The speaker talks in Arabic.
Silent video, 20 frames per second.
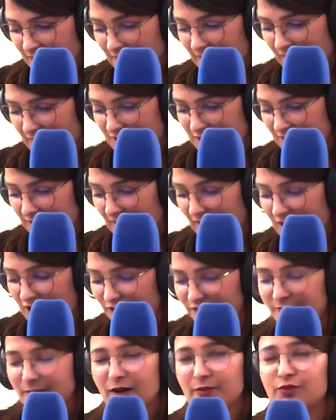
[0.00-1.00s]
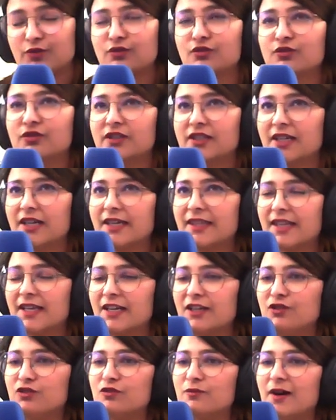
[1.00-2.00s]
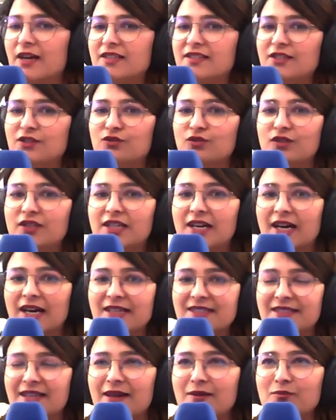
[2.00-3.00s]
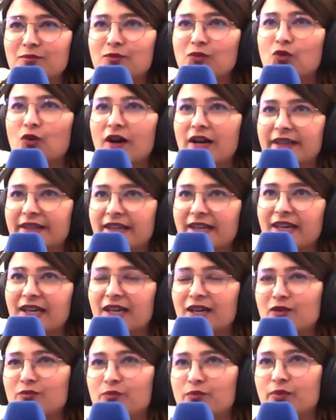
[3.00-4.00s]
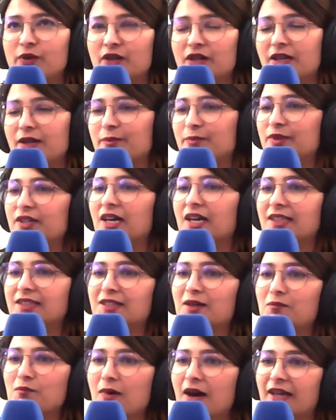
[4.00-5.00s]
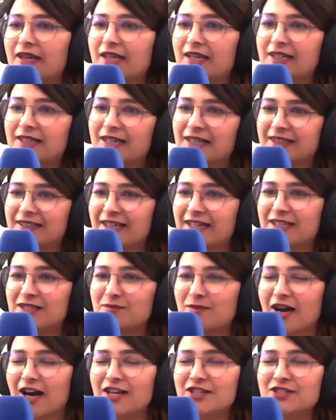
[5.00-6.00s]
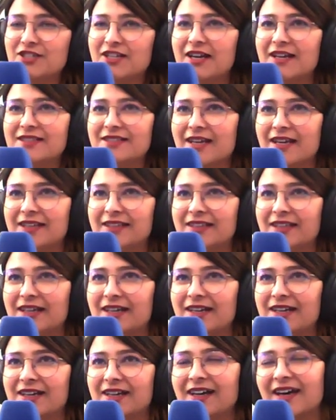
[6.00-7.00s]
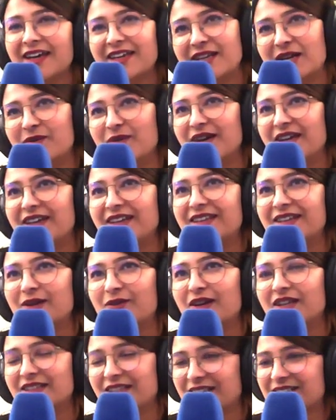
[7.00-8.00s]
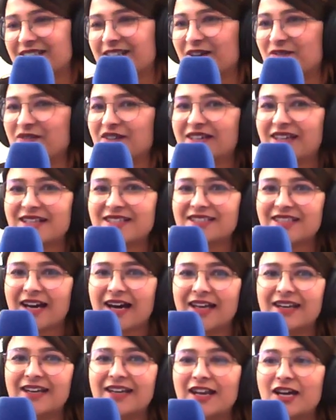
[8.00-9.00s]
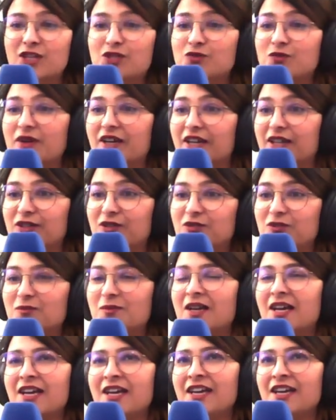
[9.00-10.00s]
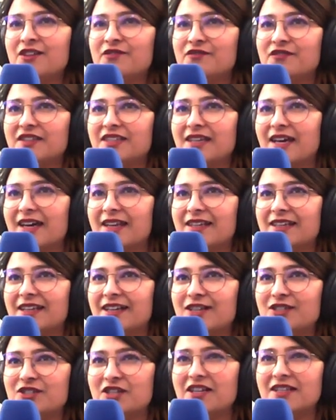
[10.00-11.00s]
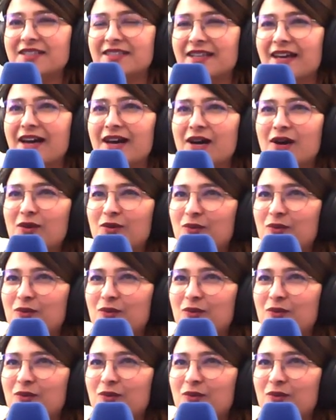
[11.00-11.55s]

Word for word: يعيشك الف مبروك اذا اليوم اديت القسم ونائب بيئه معنى الكلمه عن جهه القيروان لو كان تعطينا فكره ساعه على الاجواء اليوم في الجلسه